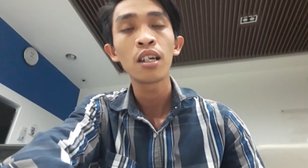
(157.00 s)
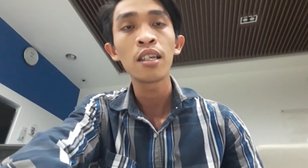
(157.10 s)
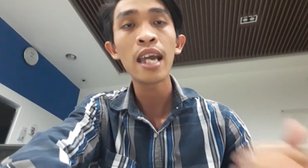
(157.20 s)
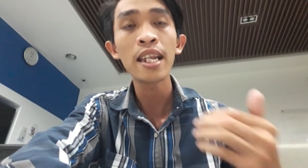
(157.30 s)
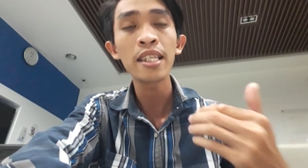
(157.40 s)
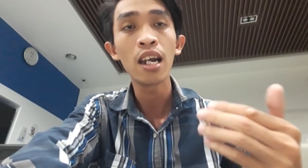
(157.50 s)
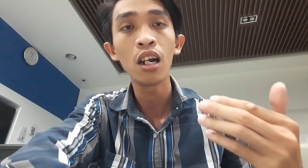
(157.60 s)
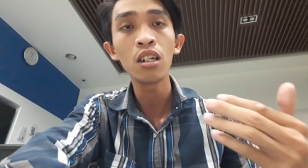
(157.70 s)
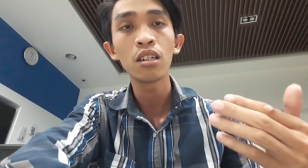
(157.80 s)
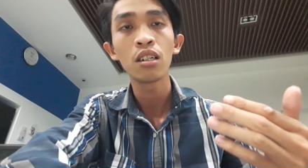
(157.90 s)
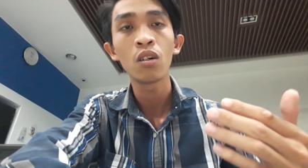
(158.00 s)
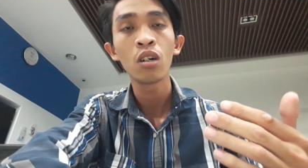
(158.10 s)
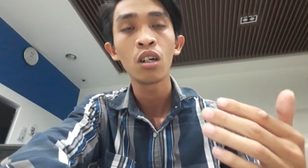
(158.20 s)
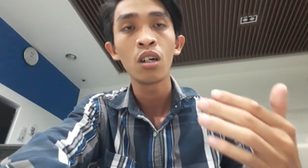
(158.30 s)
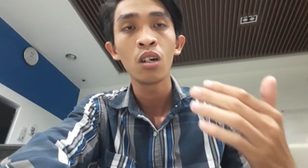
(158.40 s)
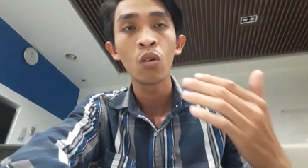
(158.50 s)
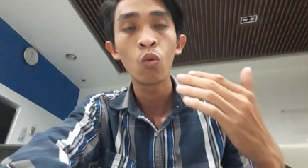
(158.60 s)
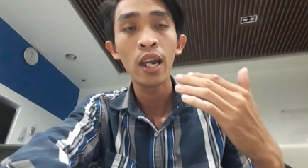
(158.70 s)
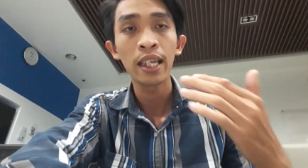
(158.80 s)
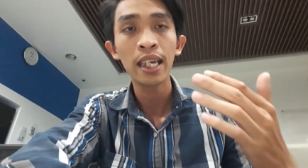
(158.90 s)
danh dự
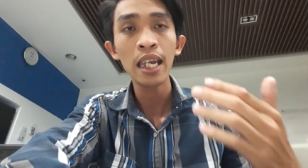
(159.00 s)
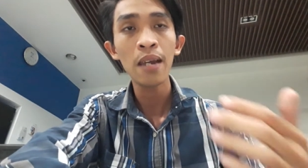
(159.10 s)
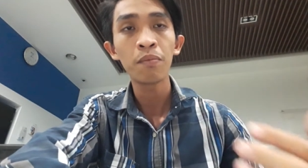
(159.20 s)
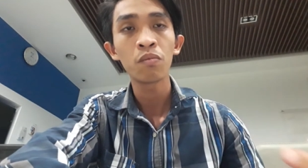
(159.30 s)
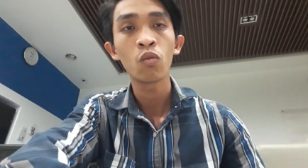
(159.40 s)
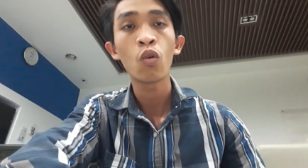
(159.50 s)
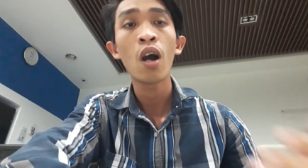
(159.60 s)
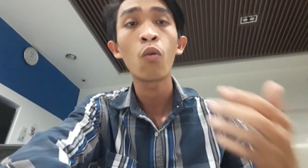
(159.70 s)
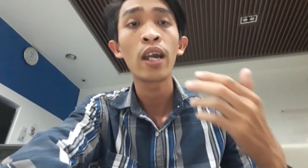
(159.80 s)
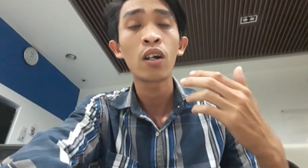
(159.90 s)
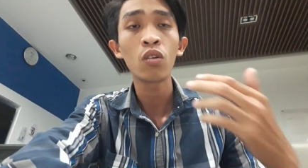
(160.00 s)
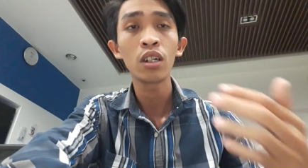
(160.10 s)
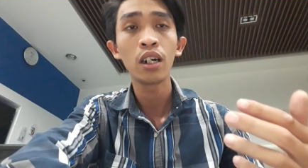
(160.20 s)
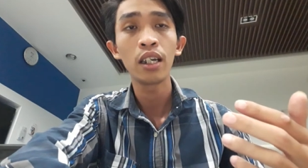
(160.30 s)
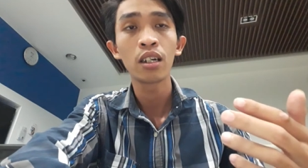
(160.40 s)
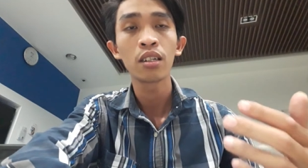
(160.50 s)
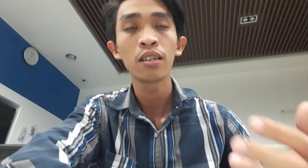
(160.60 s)
quyền chỉ em và quyền con người